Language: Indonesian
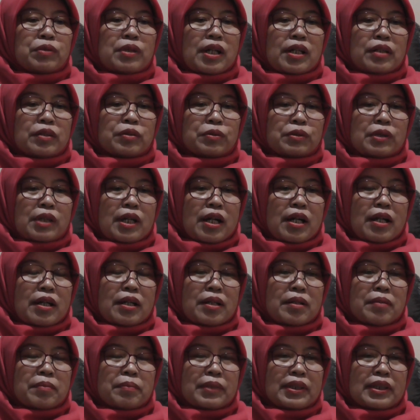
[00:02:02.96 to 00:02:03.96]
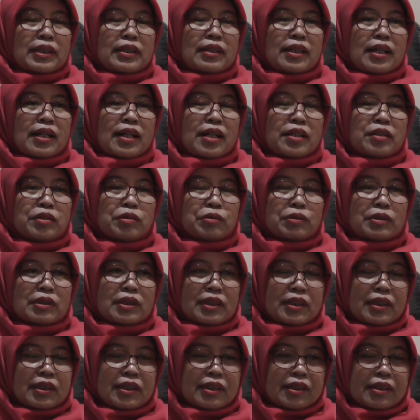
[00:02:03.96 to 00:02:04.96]
juga sudah
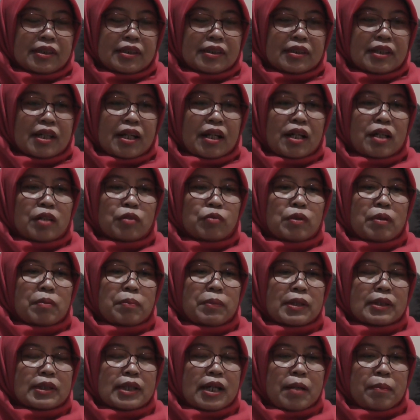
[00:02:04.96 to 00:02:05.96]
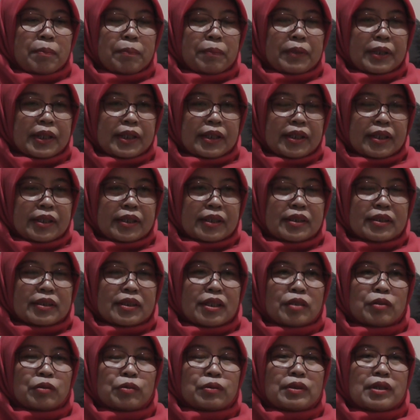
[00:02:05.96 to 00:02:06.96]
menindaklanjuti di tanggal 12 April
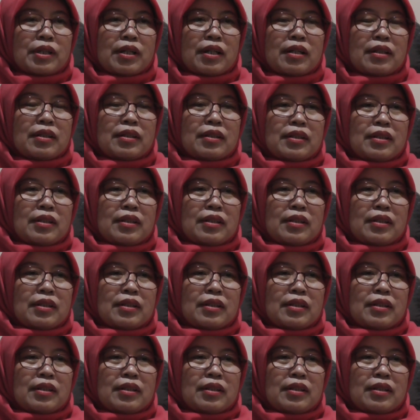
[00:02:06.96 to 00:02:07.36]
kita sudah